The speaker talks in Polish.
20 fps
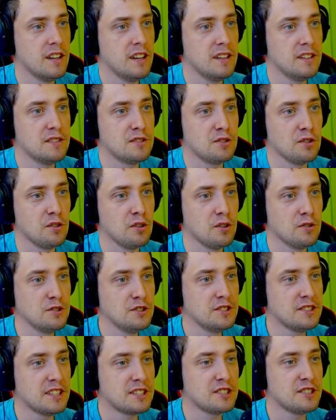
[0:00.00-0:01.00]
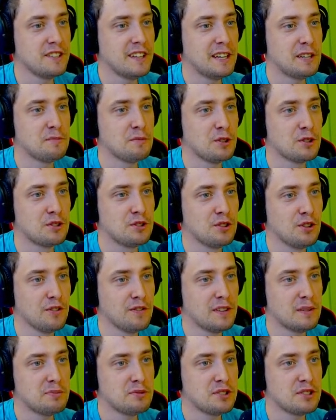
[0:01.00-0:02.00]
Ej, to oni zaczynają od
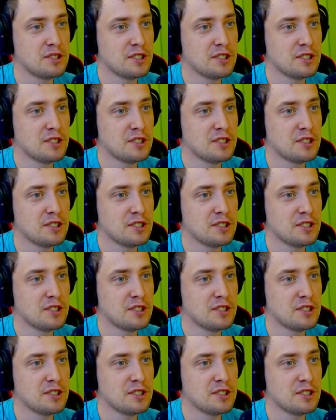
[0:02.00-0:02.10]
nowe